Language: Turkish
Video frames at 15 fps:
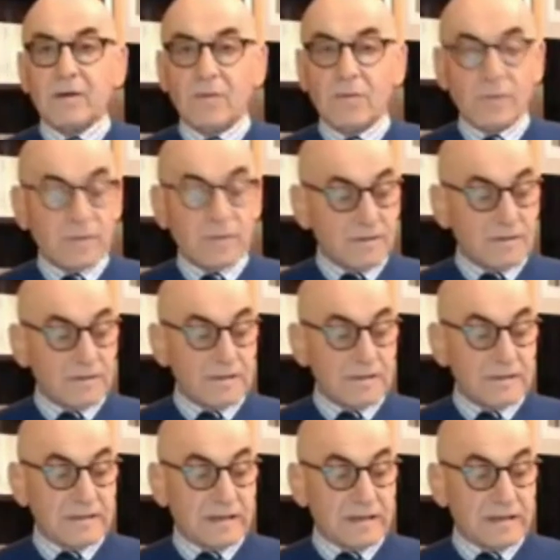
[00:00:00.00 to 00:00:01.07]
O
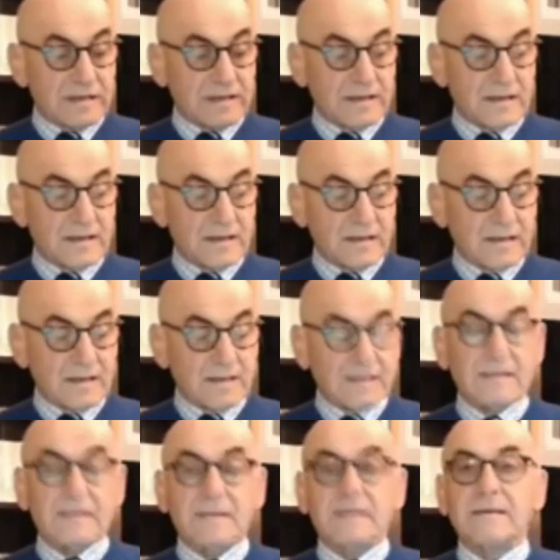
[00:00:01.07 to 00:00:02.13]
yıllarda
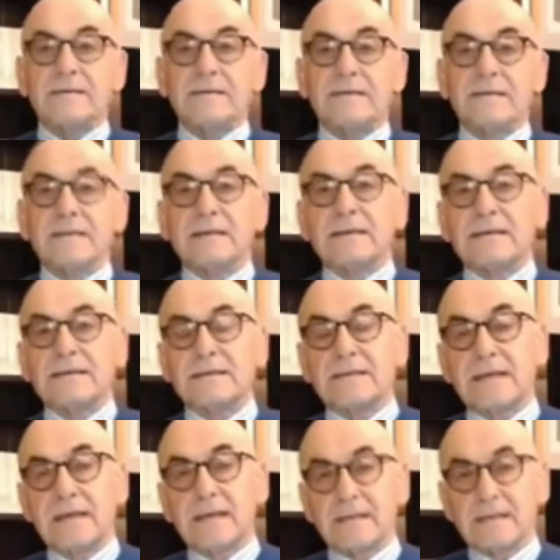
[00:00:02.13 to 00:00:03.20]

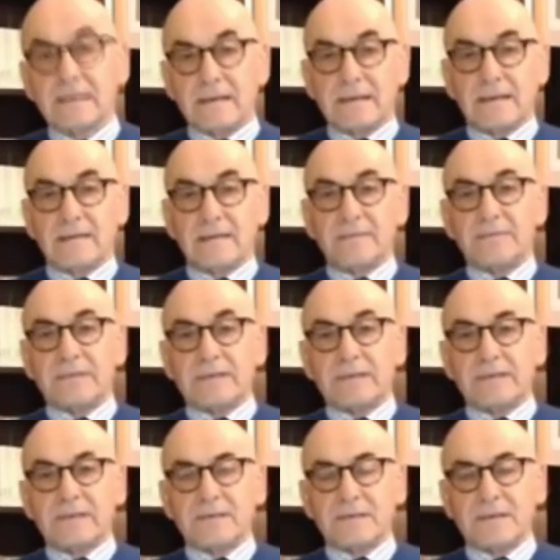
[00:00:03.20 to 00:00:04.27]
Gezi'den kalan bir
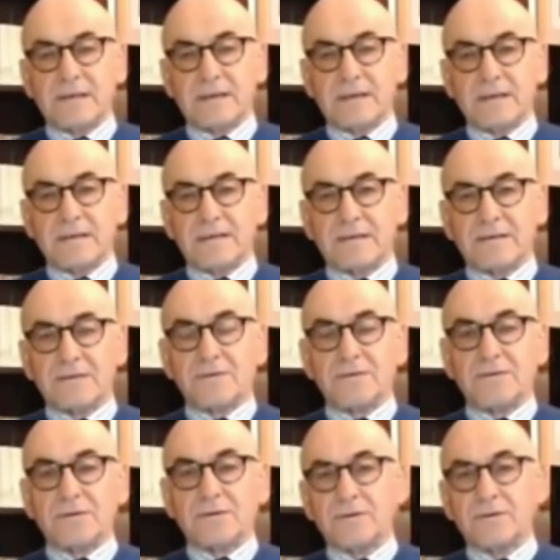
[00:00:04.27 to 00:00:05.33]
alışkanlık da
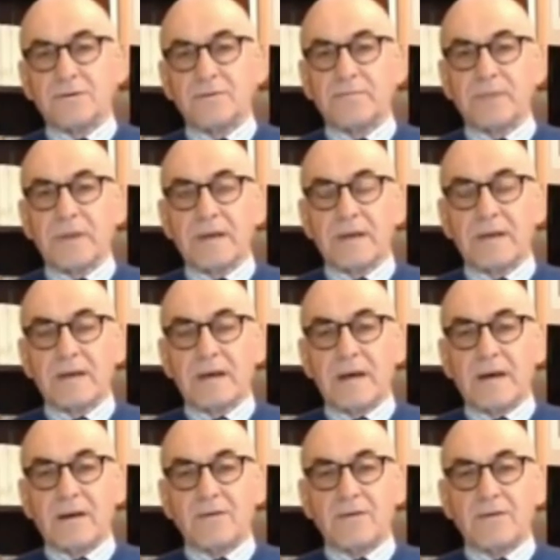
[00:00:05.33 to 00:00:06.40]
sürüyordu.
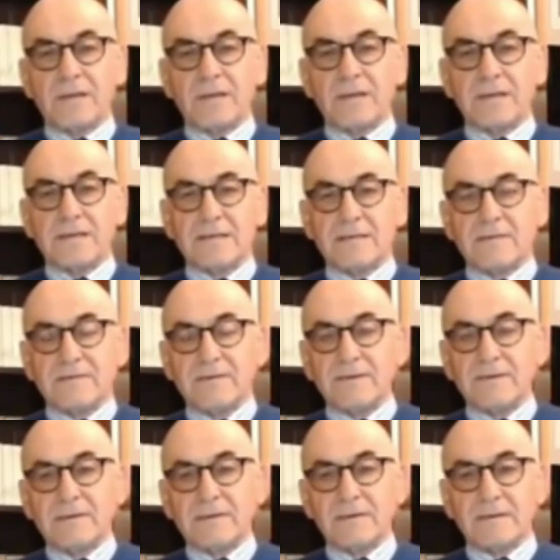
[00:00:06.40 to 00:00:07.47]
Erdoğan
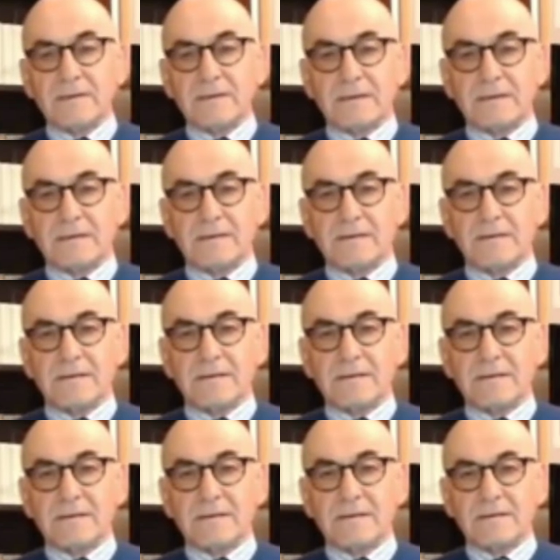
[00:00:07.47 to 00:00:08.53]
esnafı da
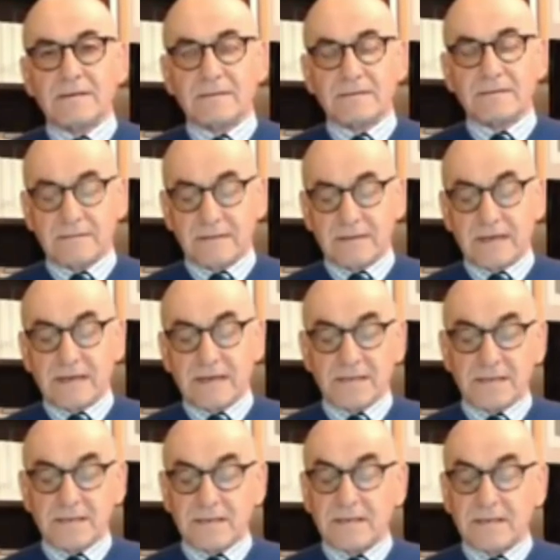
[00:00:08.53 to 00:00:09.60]
e,
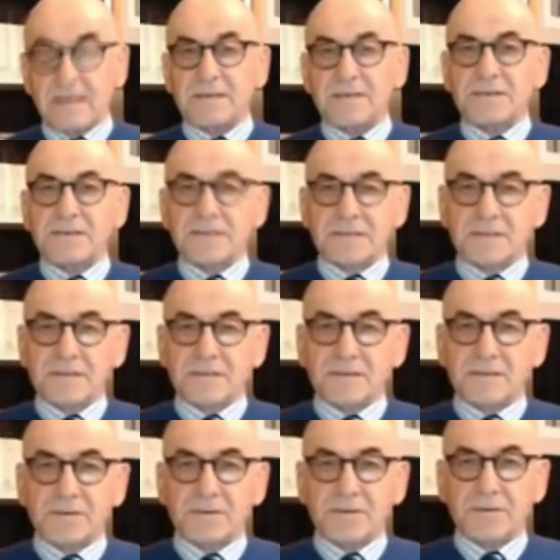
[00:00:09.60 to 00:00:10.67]
gençlere karşı
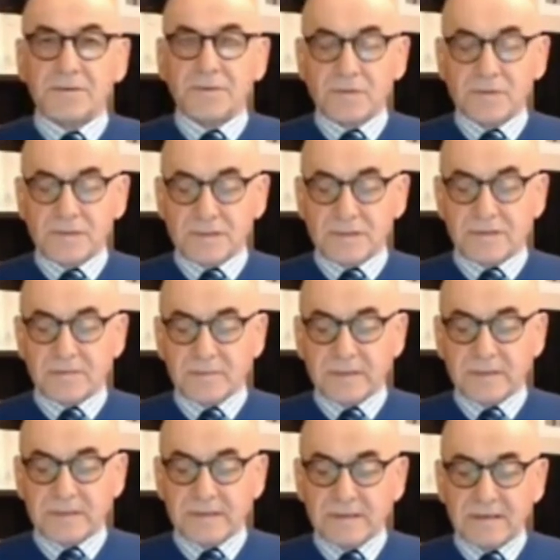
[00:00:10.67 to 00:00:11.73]
kışkırtıyordu. O
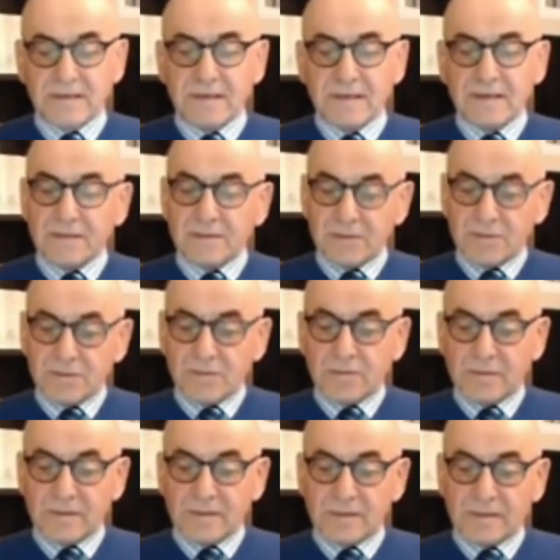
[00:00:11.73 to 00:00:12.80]
kışkırtmanın
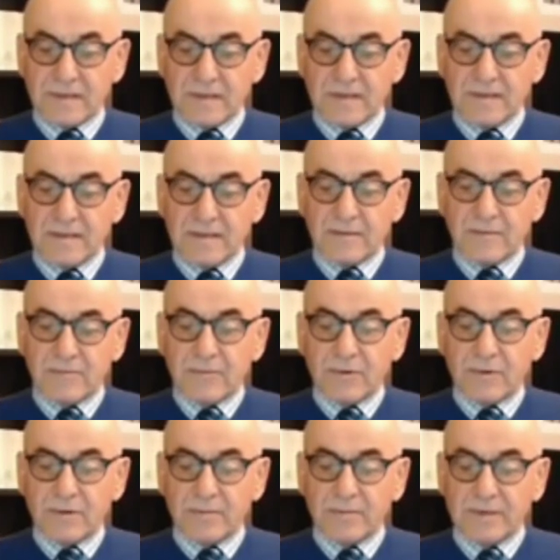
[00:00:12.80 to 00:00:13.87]
sonunda da
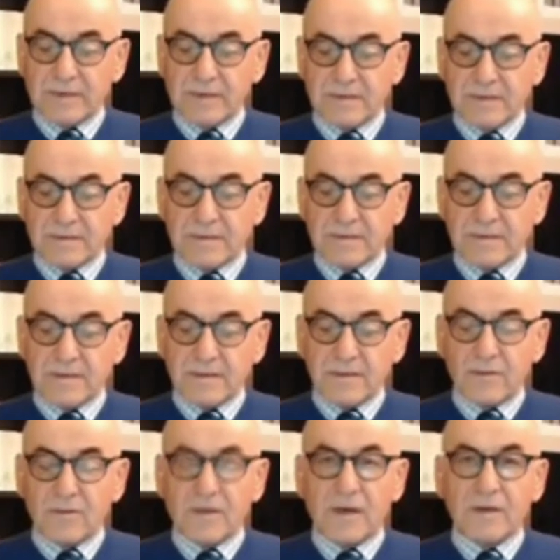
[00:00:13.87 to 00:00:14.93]
böyle bir
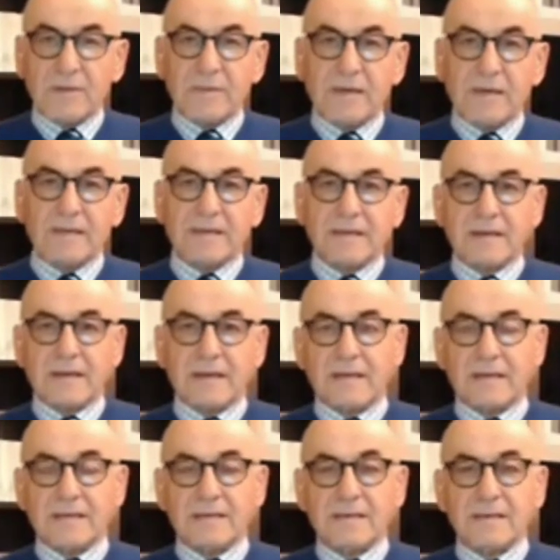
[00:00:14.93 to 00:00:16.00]
olay meydana
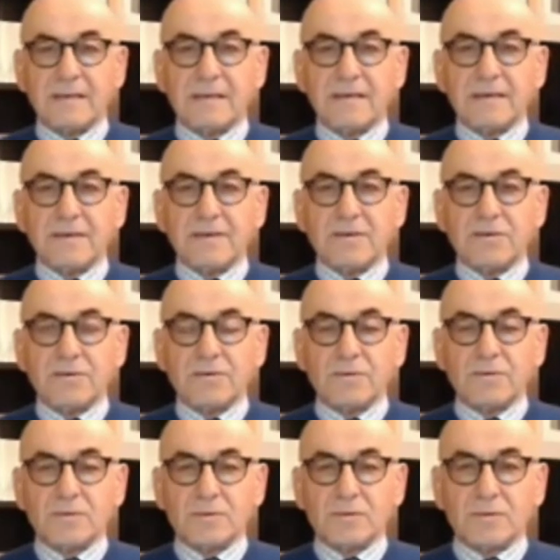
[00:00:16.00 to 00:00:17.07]
geldi.
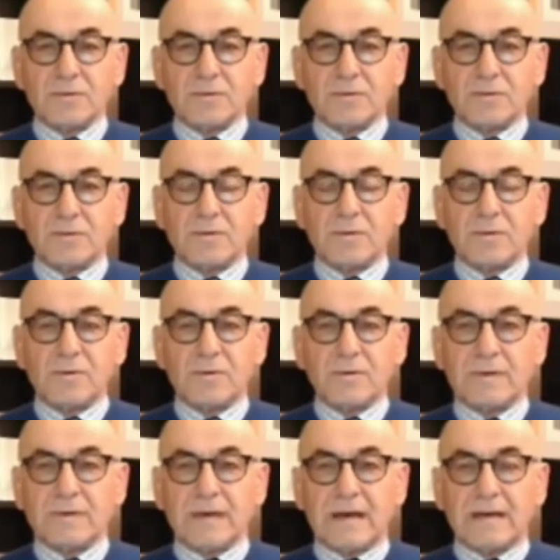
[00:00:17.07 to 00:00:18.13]
Nuh'un o
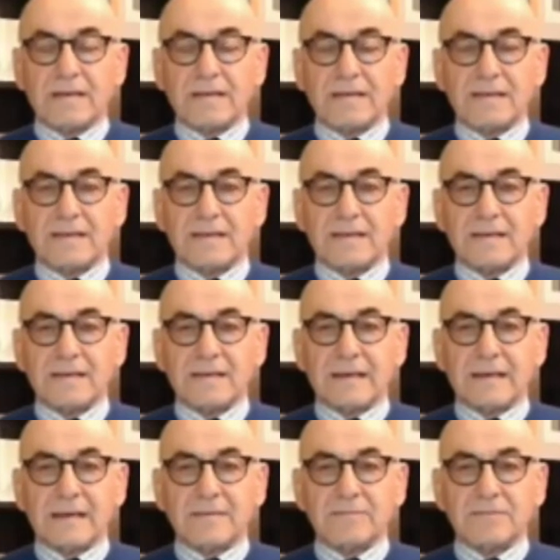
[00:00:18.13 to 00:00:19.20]
yerde
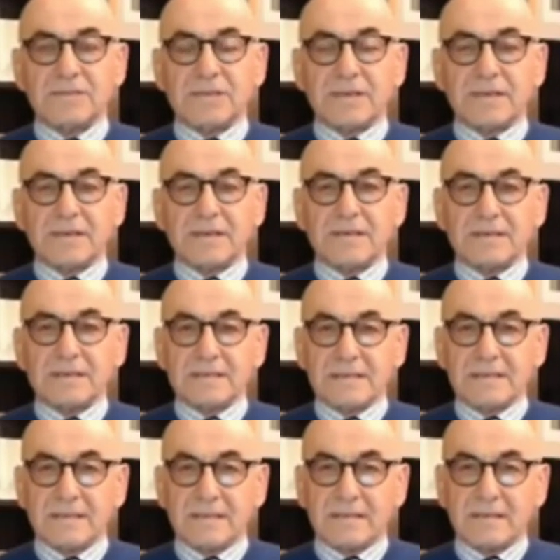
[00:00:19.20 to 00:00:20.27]
yani bıçak
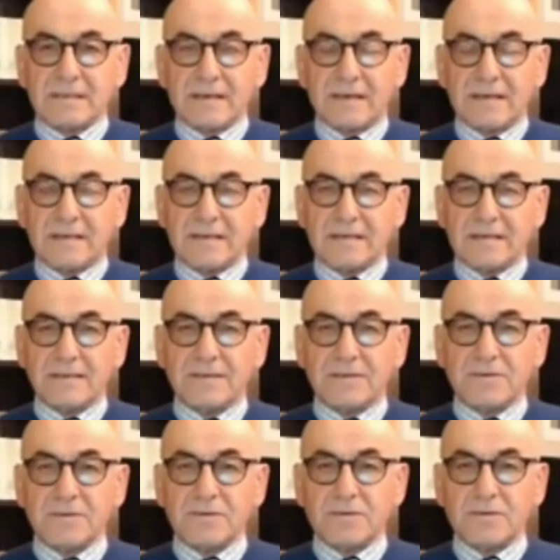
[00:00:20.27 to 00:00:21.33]
yarası yerde yere
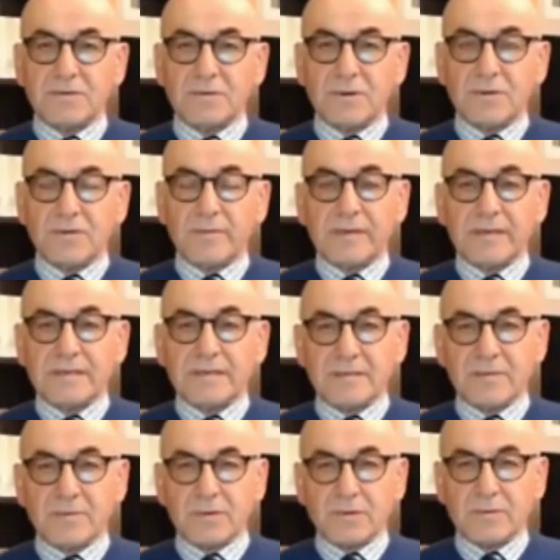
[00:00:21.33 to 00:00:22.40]
düştüğünde ölmek
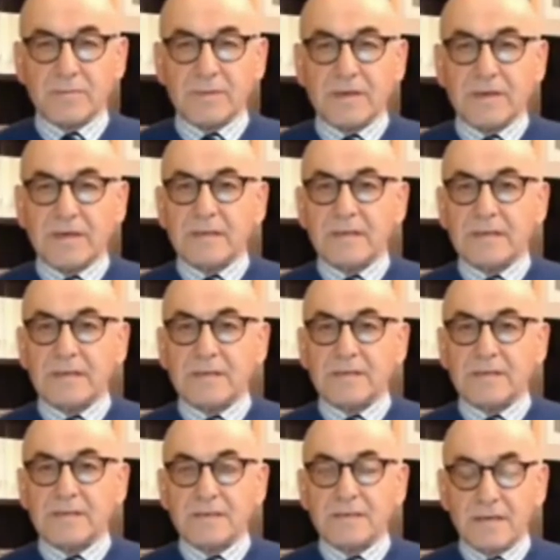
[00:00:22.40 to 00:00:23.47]
istemiyorum
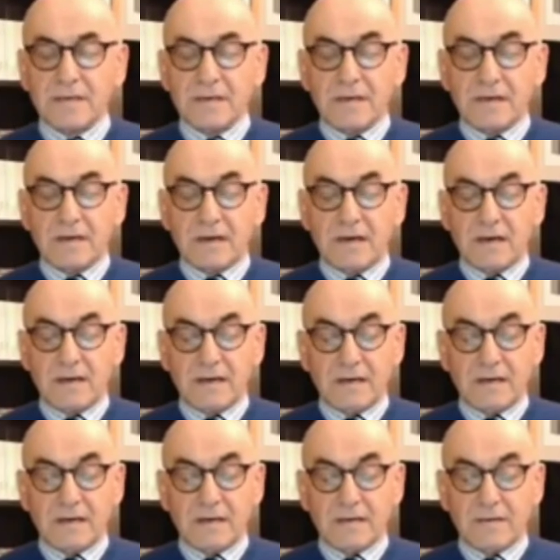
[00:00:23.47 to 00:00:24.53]
deyişi
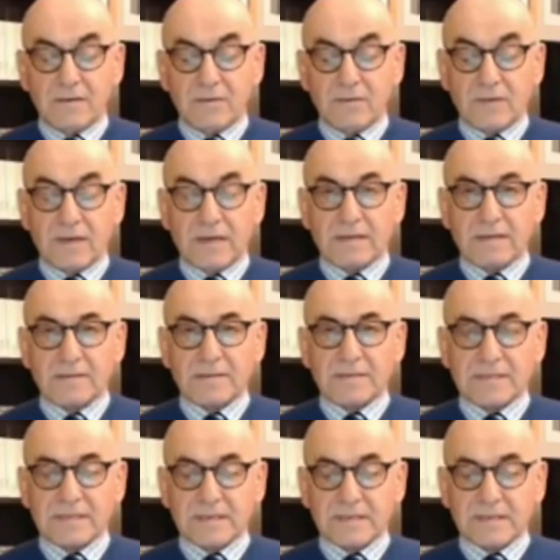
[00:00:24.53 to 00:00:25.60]
hala
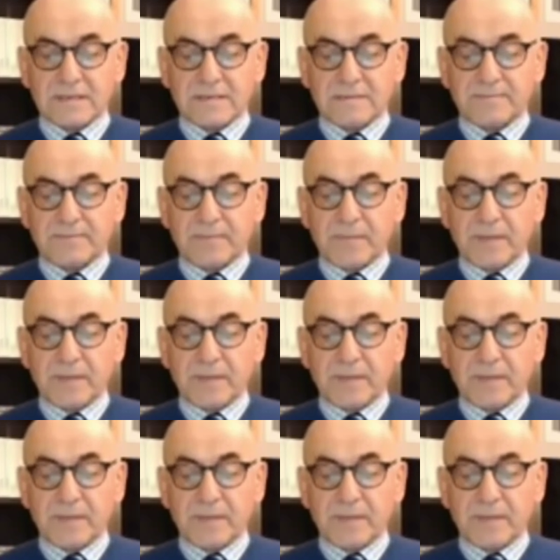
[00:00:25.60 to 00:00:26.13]
kulaklarımızdadır.